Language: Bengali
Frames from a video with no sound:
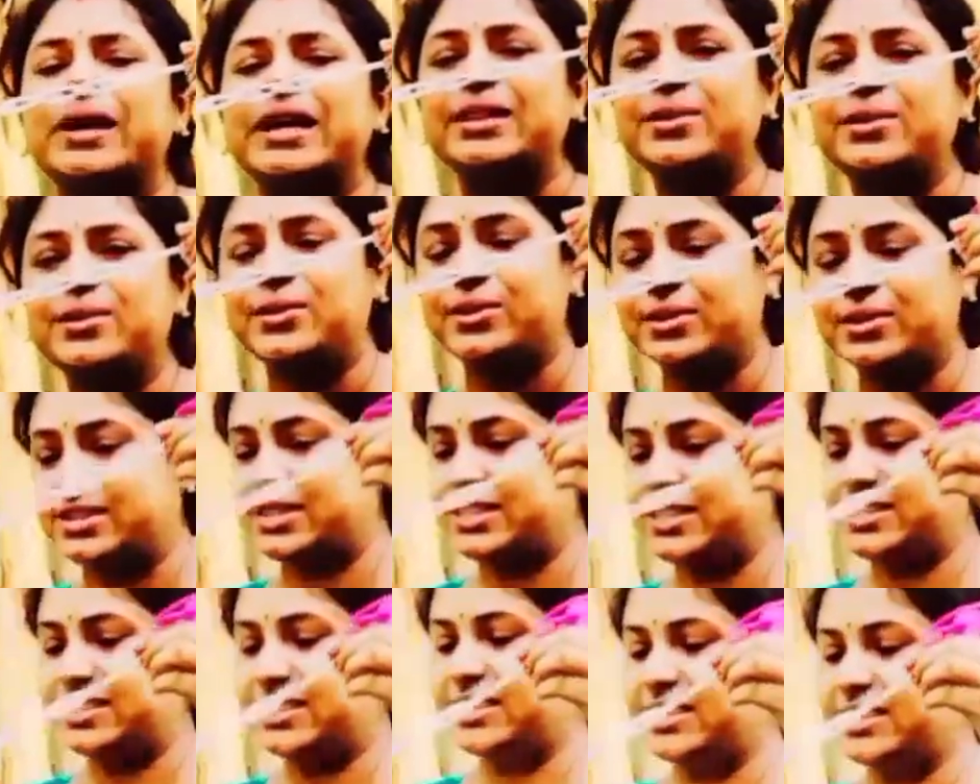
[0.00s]
এই তো
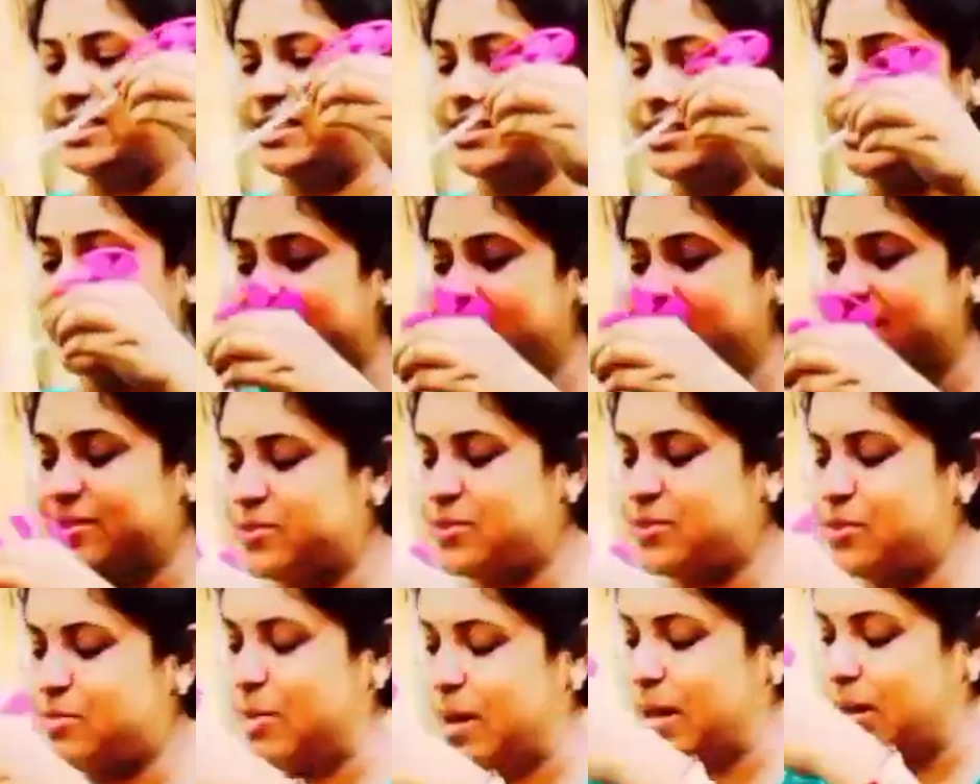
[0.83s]
হচ্ছে
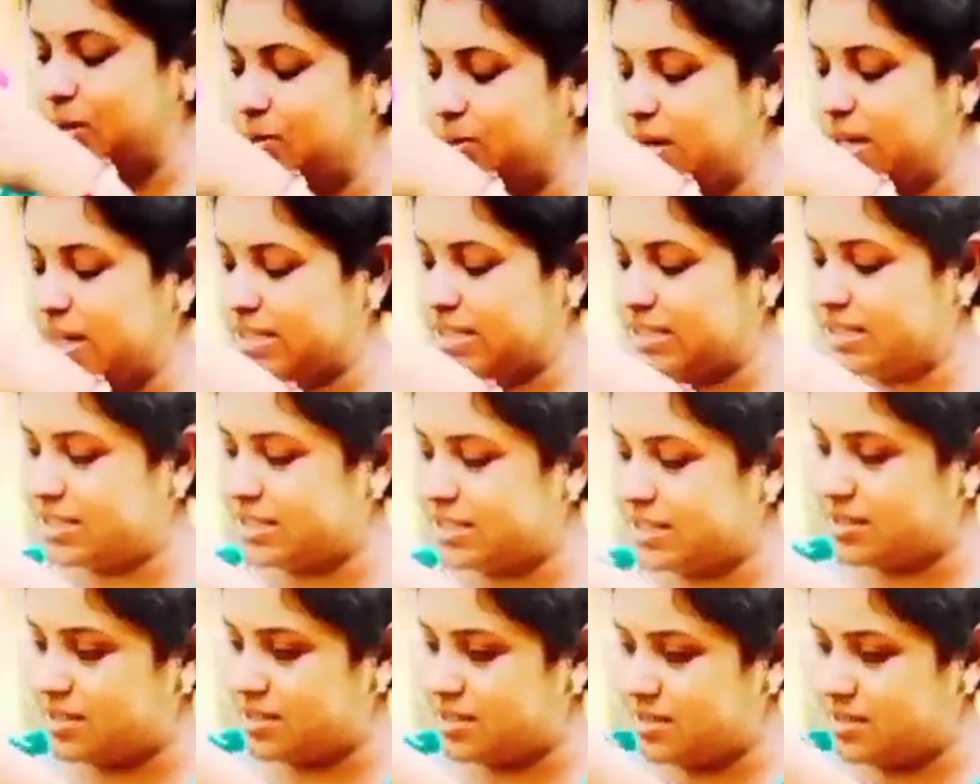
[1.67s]
খুব ভালো লাগছে